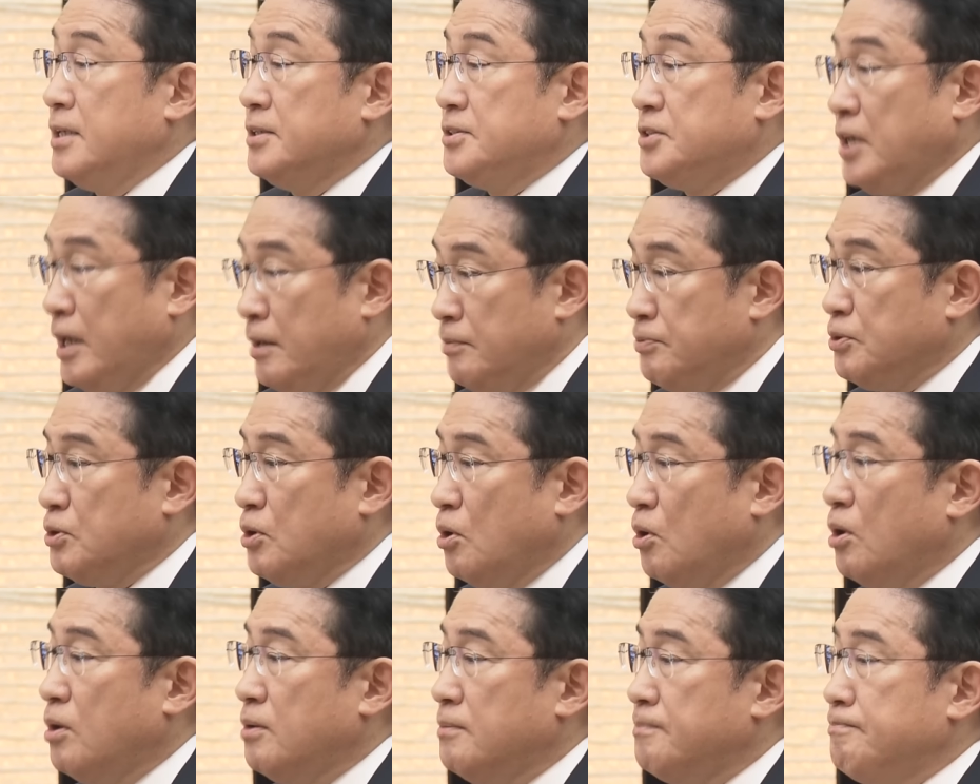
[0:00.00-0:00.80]
政府
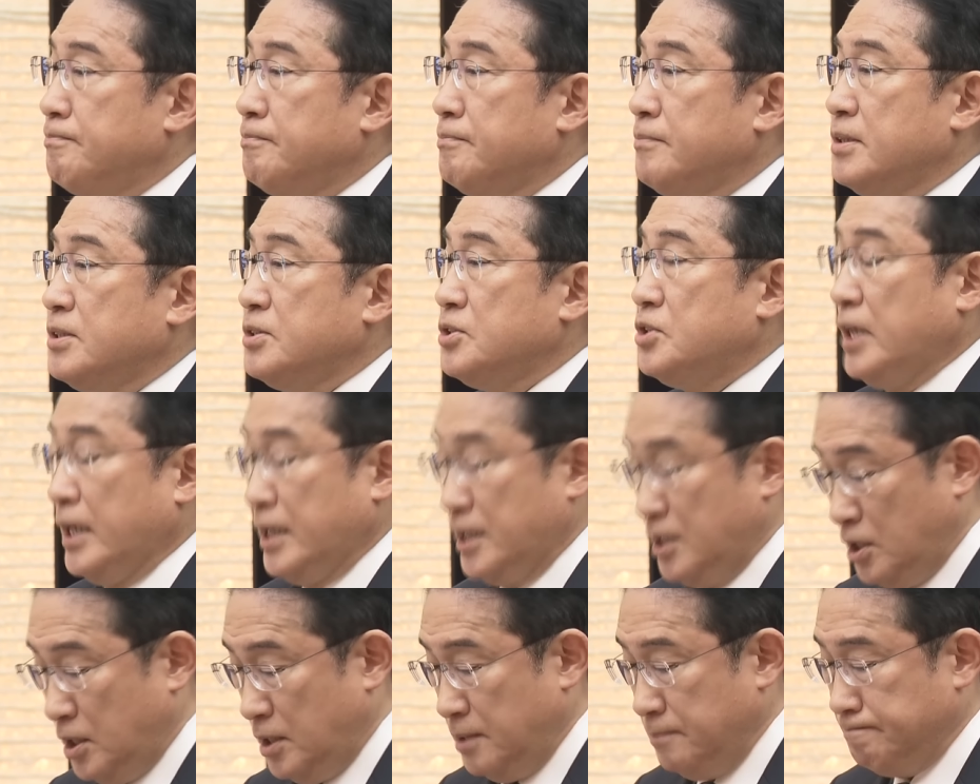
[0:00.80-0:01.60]
の
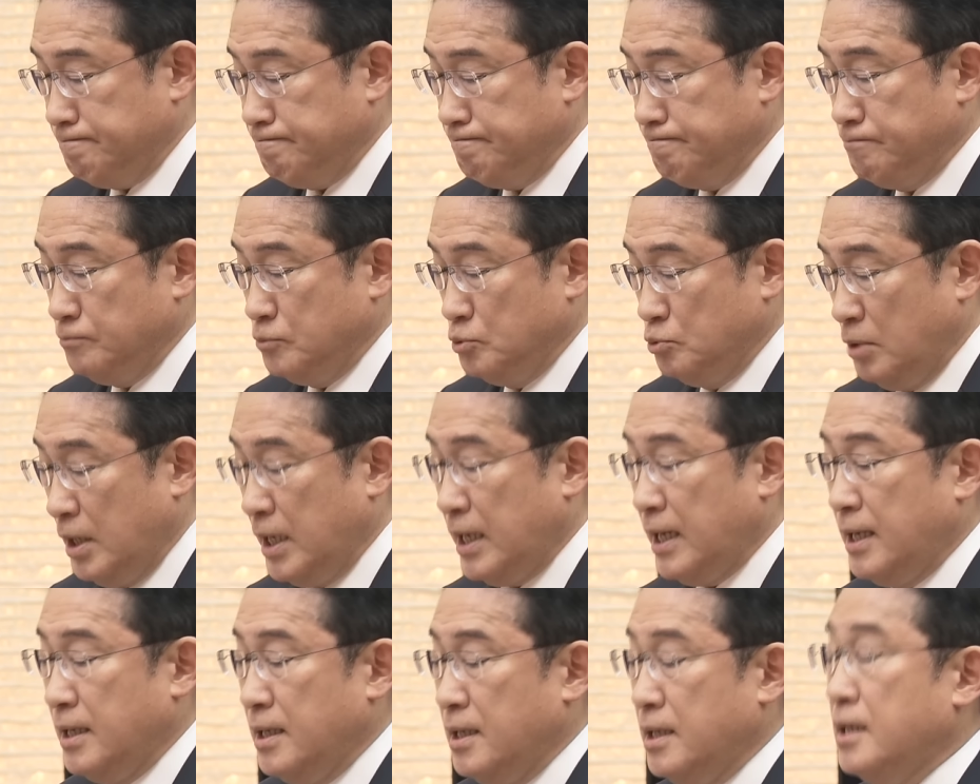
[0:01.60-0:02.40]
責任
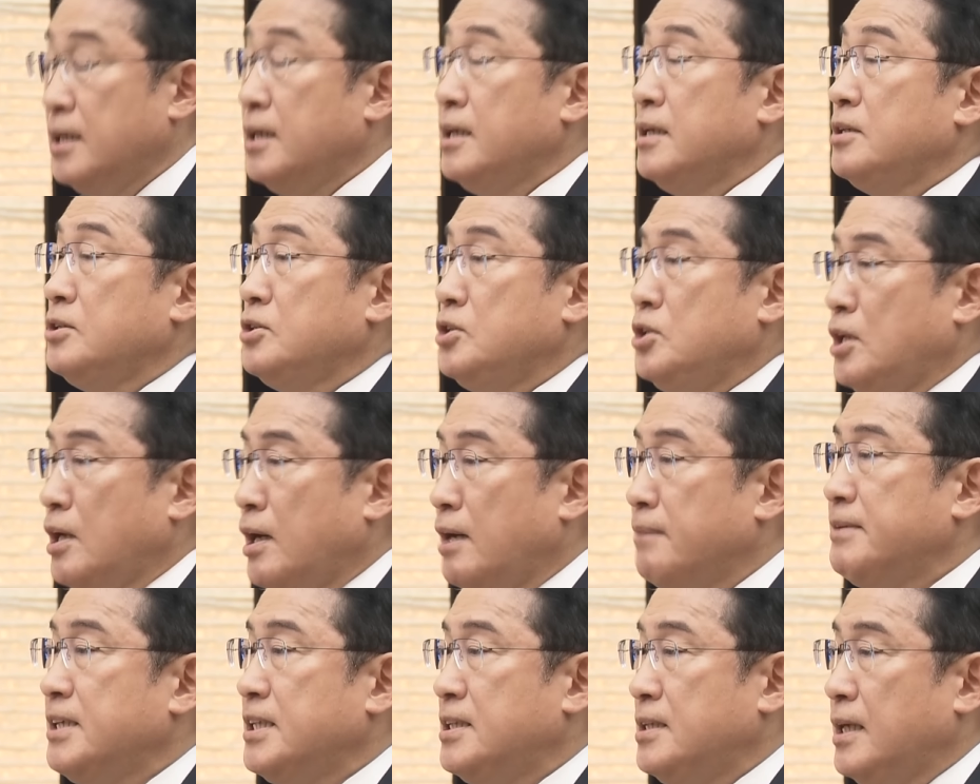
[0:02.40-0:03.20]
は
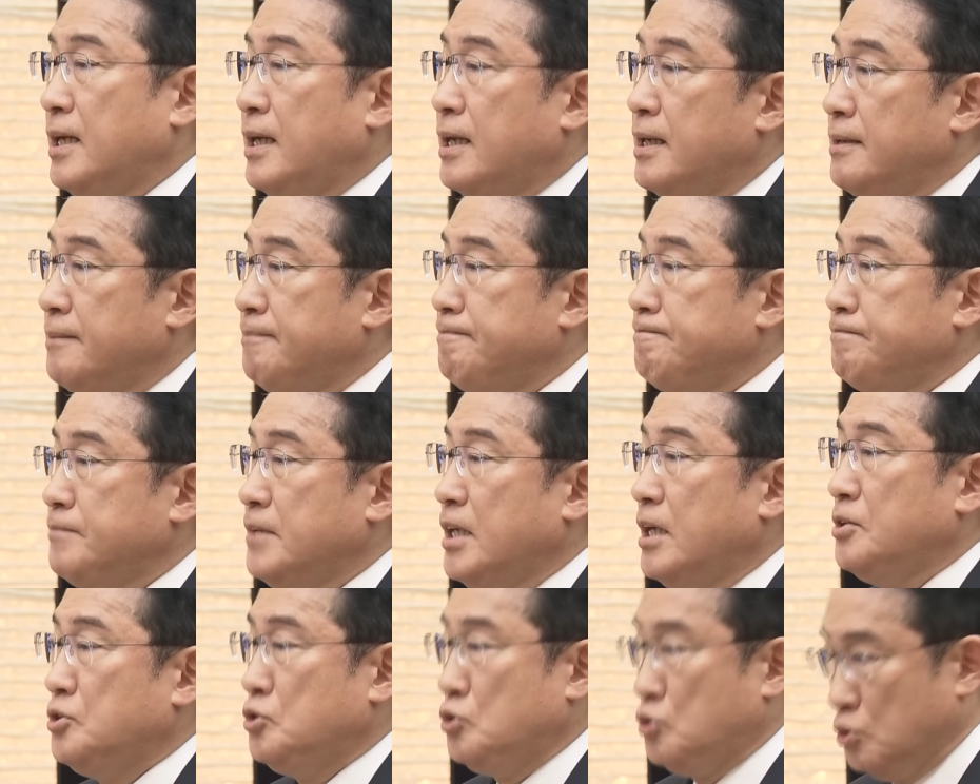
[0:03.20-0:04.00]
極めて
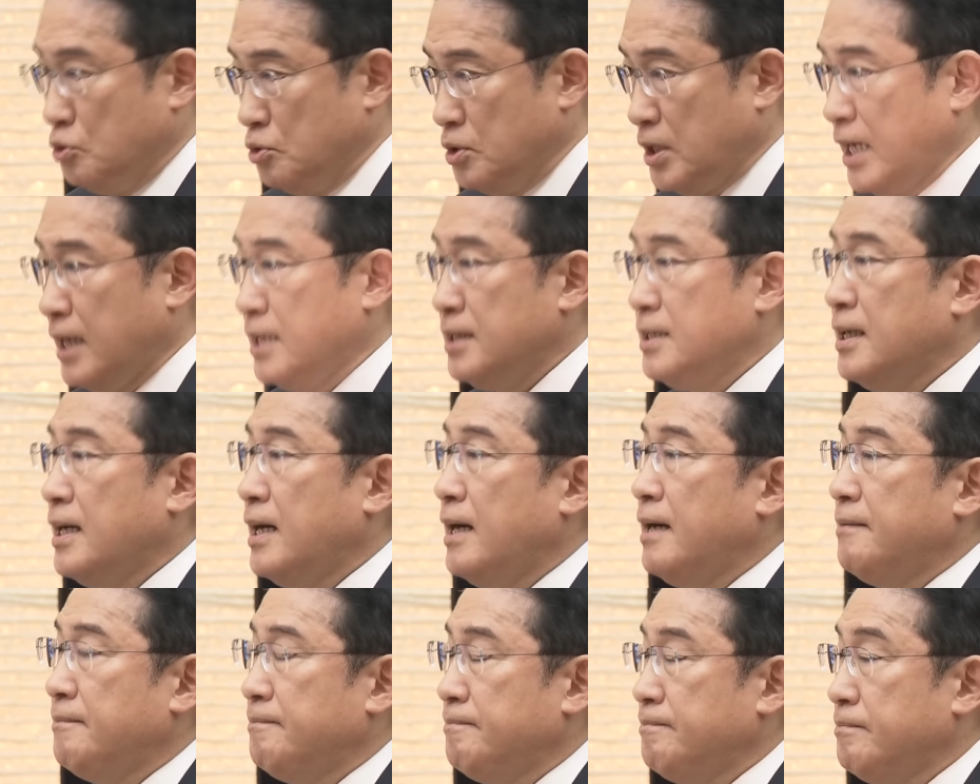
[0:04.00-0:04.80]
重大な
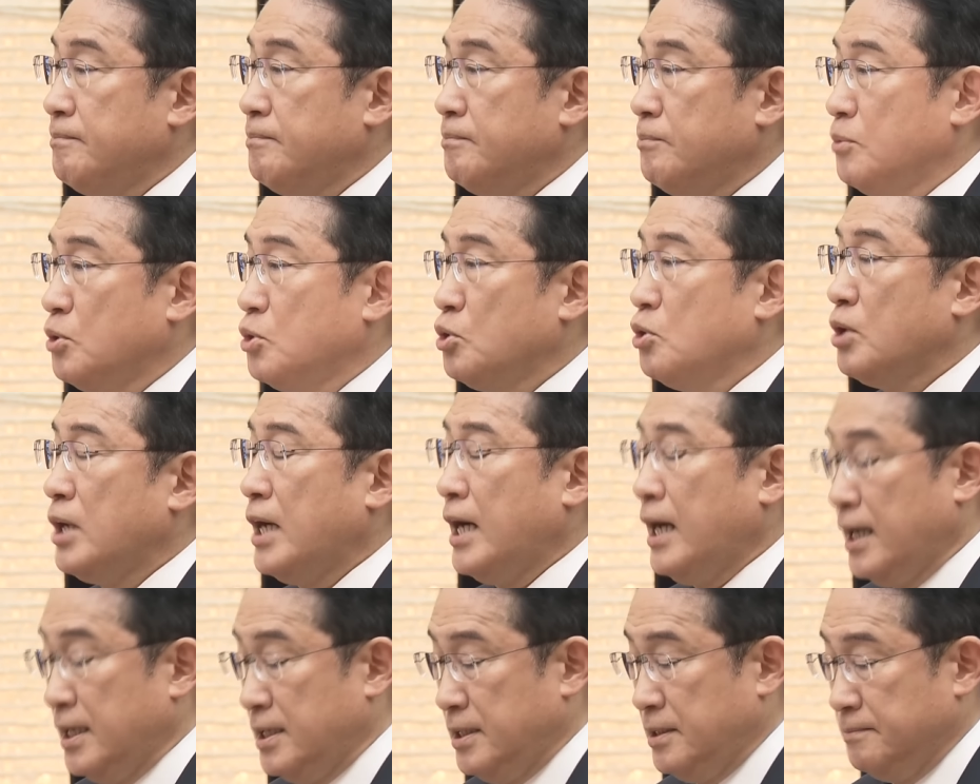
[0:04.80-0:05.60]
もの
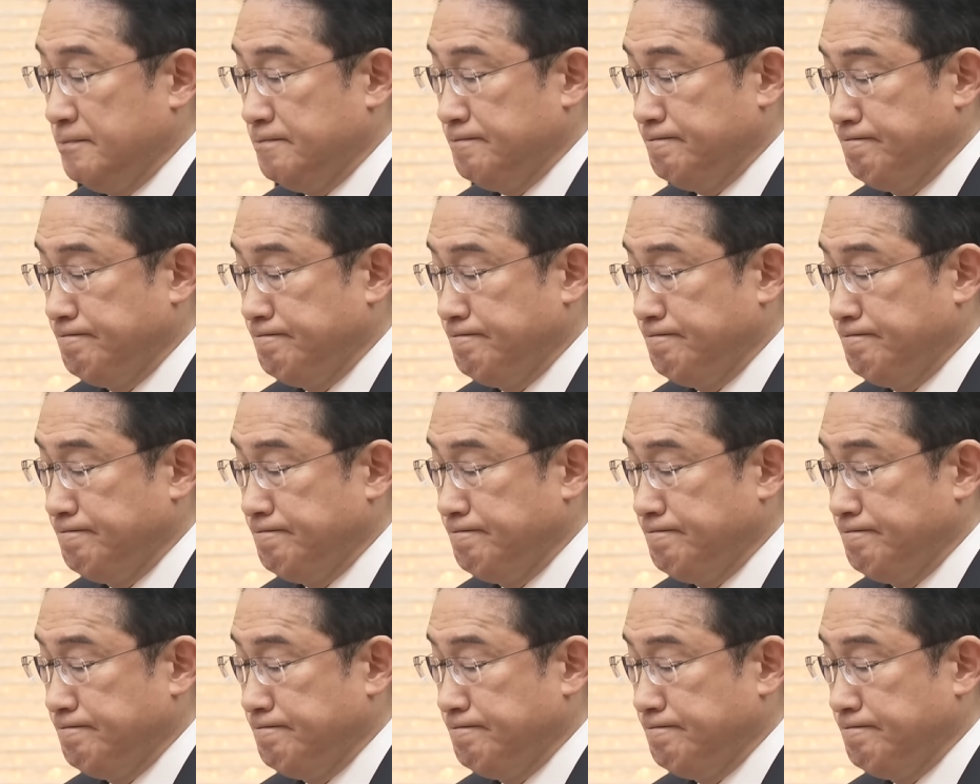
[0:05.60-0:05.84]
があり